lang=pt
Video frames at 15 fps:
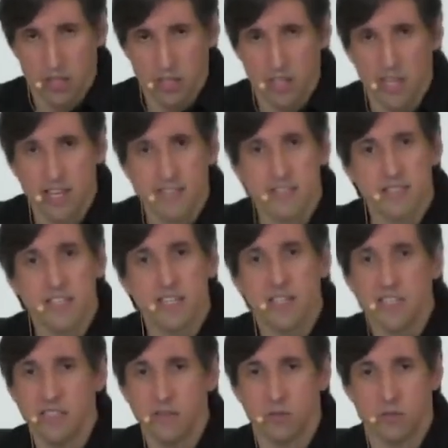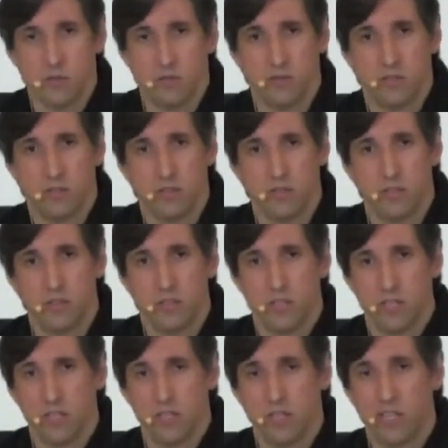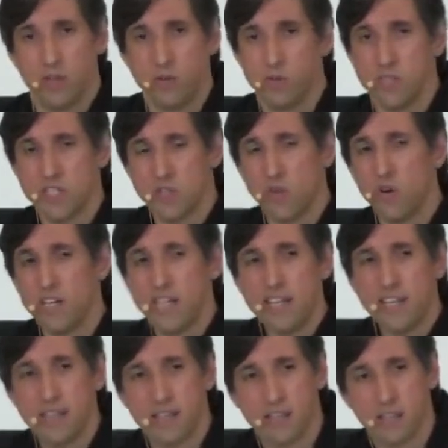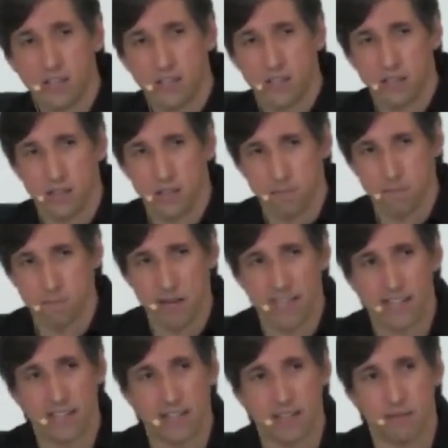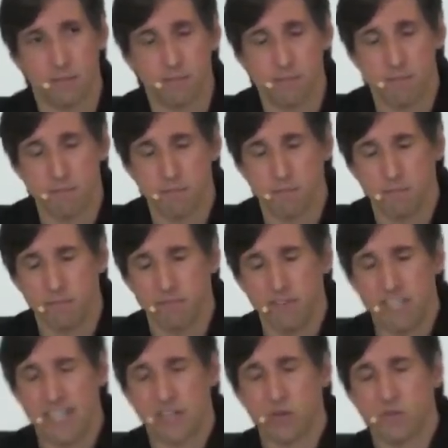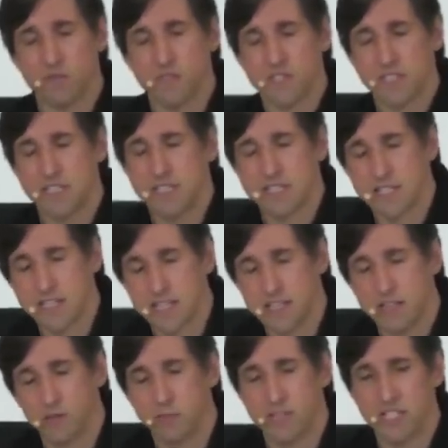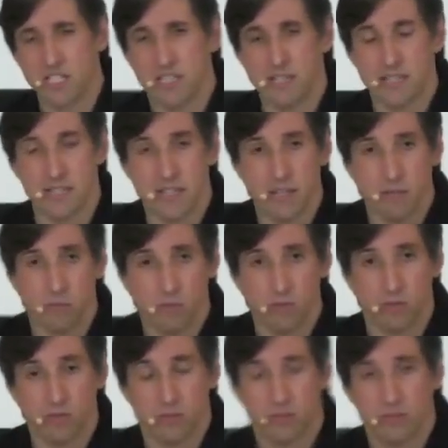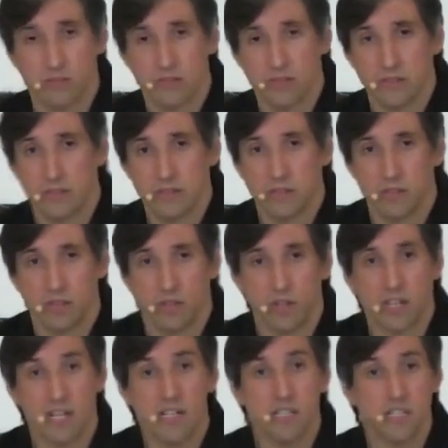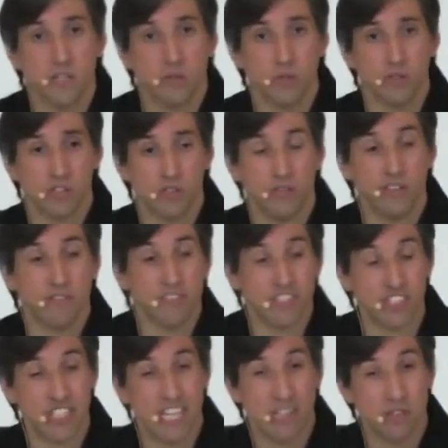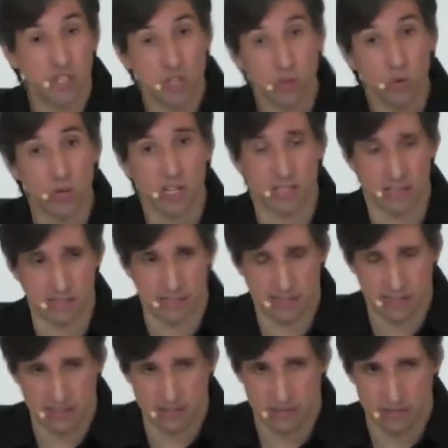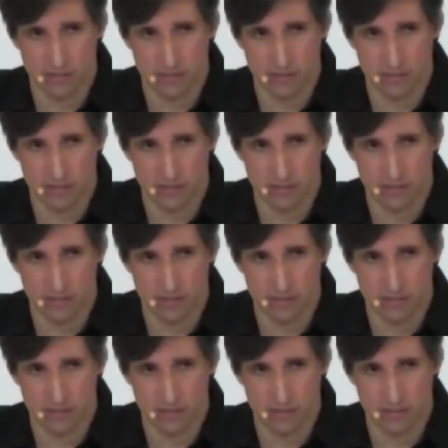E esse ano eu escolhi para falar com vocês aqui no mês de dezembro cânticos no Evangelho de Lucas.